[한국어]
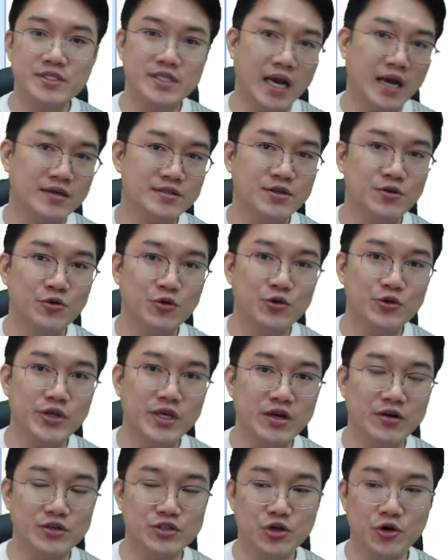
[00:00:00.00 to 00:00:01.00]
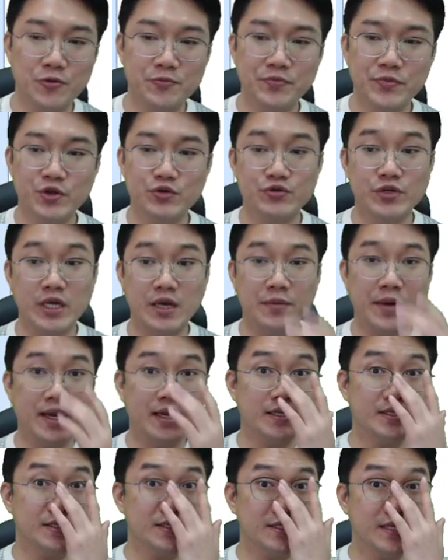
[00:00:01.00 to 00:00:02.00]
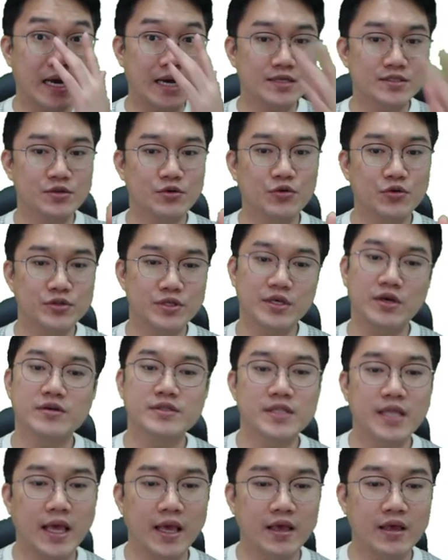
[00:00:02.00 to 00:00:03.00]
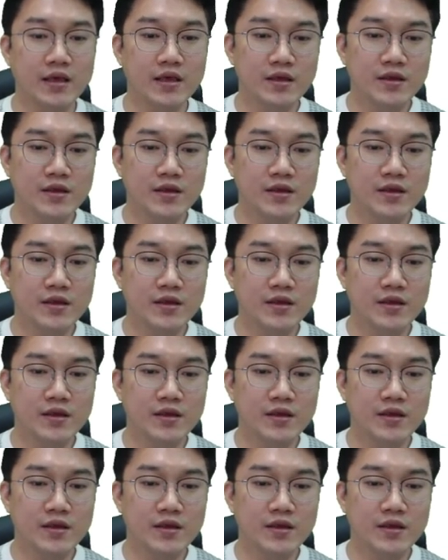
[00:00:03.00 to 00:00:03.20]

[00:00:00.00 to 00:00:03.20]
이제 악성 코드인 거죠 우리가 말하는 그 악성 코드 형태